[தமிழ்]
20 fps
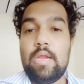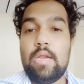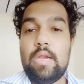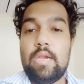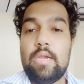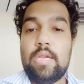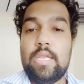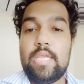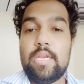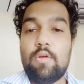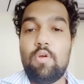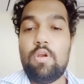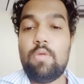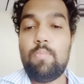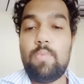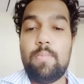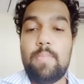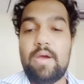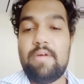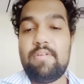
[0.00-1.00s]
நீர்கொழும்பு
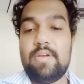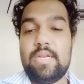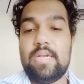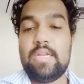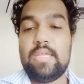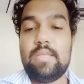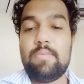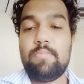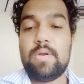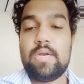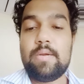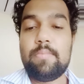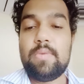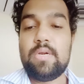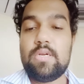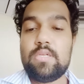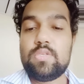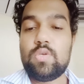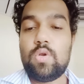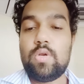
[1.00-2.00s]
மாவட்ட நீதிமன்றம்
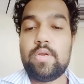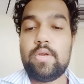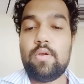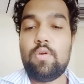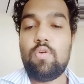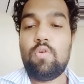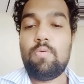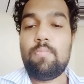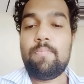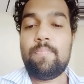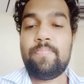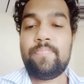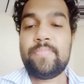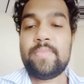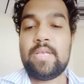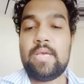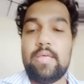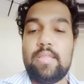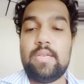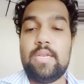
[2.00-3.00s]
என்று சொல்கின்றோம்
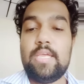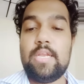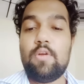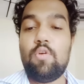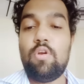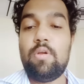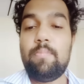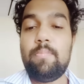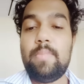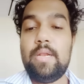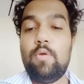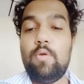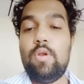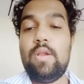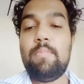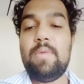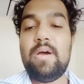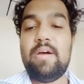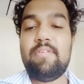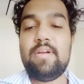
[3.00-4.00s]
அது நீர்கொழும்பில் உள்ள
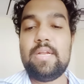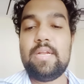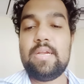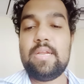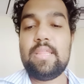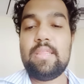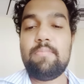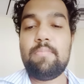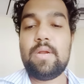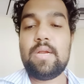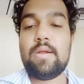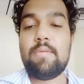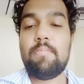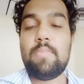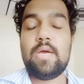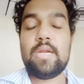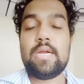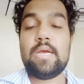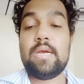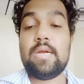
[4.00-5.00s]
மாவட்ட நீதிமன்றம்
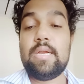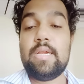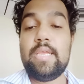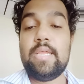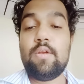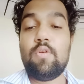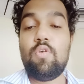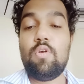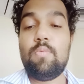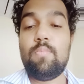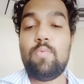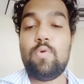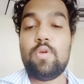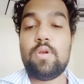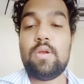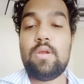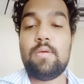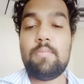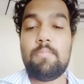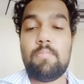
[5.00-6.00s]
மாறாக நீர்கொழும்பு
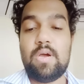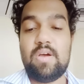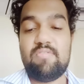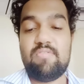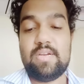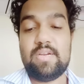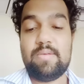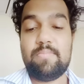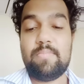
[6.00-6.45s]
ஒரு மாவட்டம்